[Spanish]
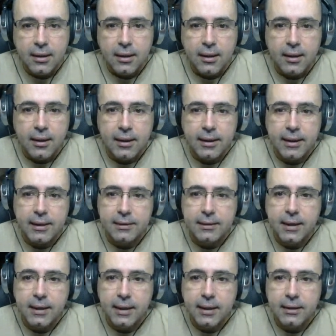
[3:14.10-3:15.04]
a regresar
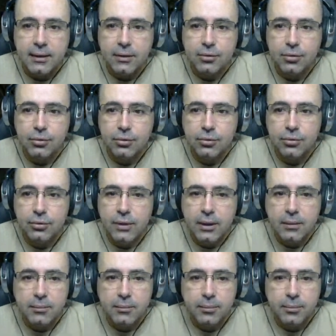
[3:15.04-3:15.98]
aquí a esta estructura.
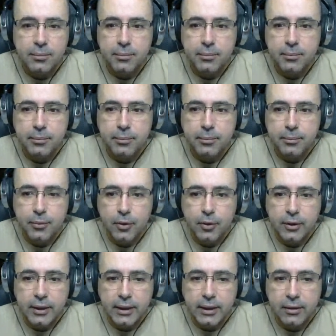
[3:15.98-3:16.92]

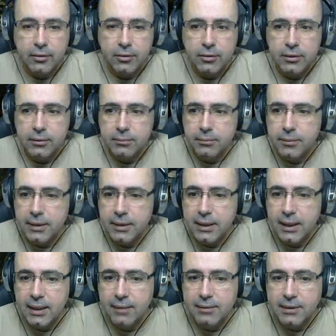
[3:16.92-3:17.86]
Porque quiero
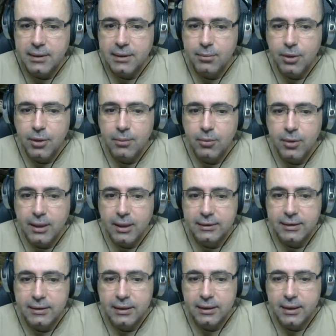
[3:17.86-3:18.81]
mirar a ver si podemos
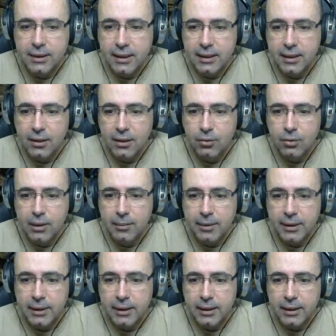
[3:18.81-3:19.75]
acceder aquí de alguna
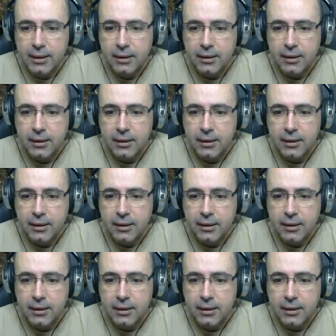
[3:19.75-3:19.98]
manera.